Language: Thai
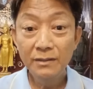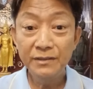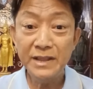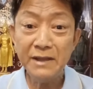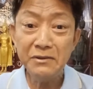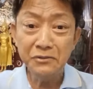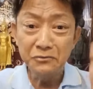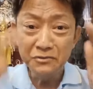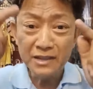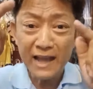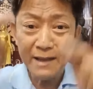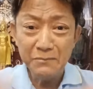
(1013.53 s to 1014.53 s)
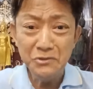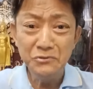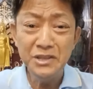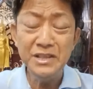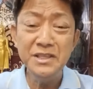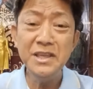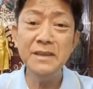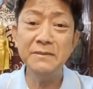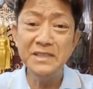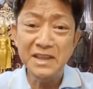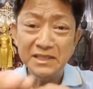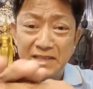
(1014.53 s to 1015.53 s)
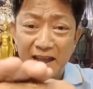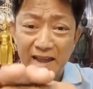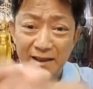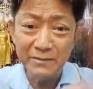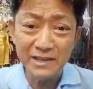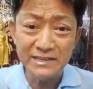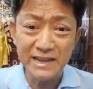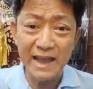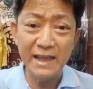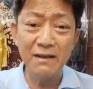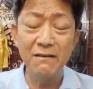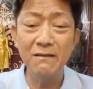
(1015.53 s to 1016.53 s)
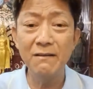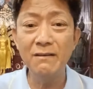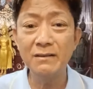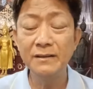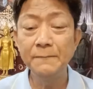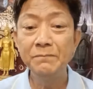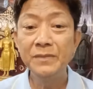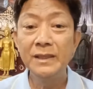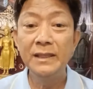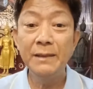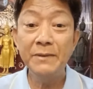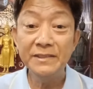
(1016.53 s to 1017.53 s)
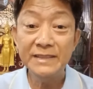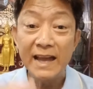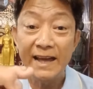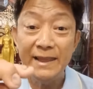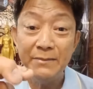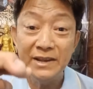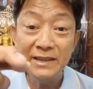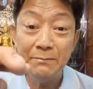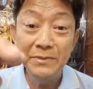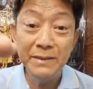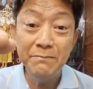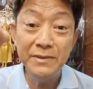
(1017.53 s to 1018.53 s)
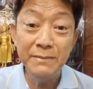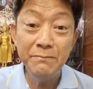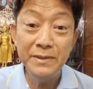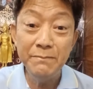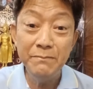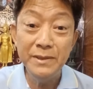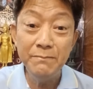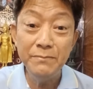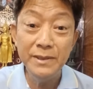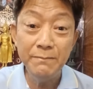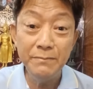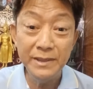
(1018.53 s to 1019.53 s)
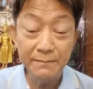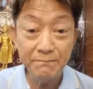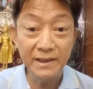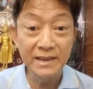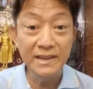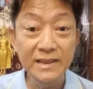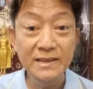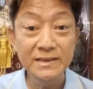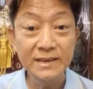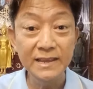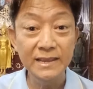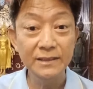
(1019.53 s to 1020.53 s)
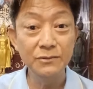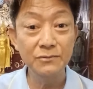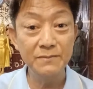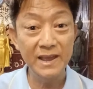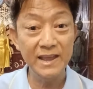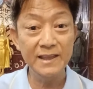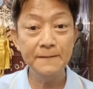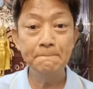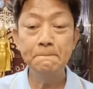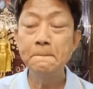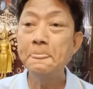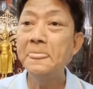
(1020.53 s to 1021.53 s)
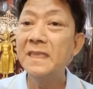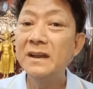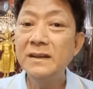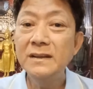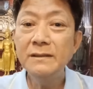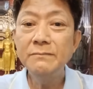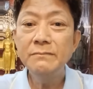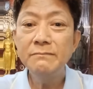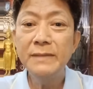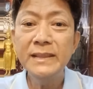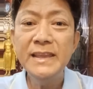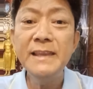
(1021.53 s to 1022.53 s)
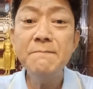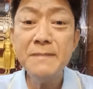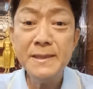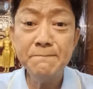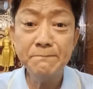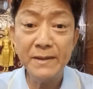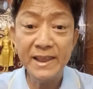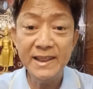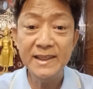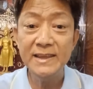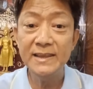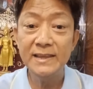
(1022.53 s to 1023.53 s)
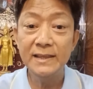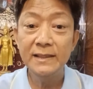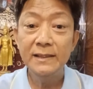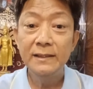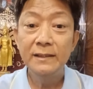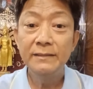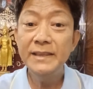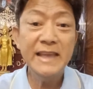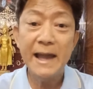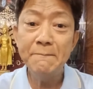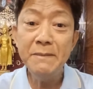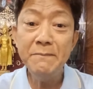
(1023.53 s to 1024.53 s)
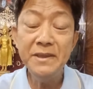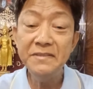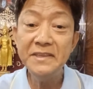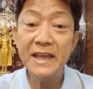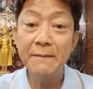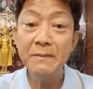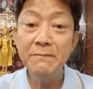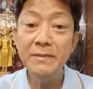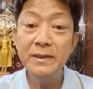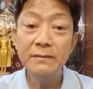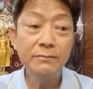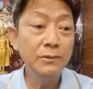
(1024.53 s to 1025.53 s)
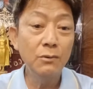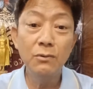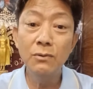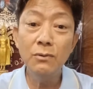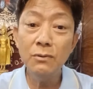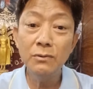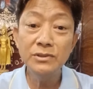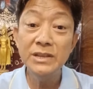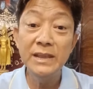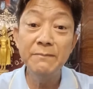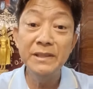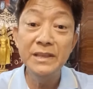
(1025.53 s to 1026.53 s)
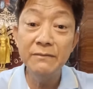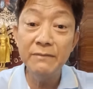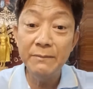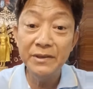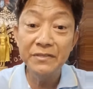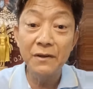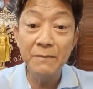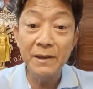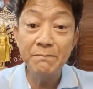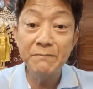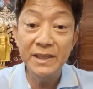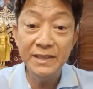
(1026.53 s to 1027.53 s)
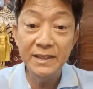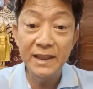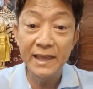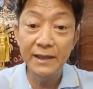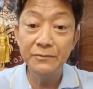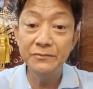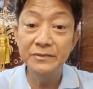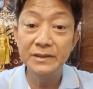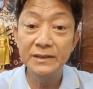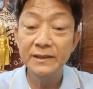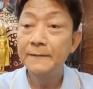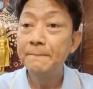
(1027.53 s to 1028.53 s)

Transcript: แสดงว่าศูนย์กลางมันอยู่ที่นี่ประเทศไทยแล้วมันกระจายออกแล้วภาษาเนี่ยมันก็จะเพี้ยนเพี้ยนเพี้ยนเพี้ยนเพี้ยนเพี้ยนไปเรื่อยๆถูกไหมเออมันคิดไม่เป็นอะสยามไม่มีสยามไม่มีโอ้จีนบันทึกไว้เมื่อสองพันปีที่แล้วนู่นนะ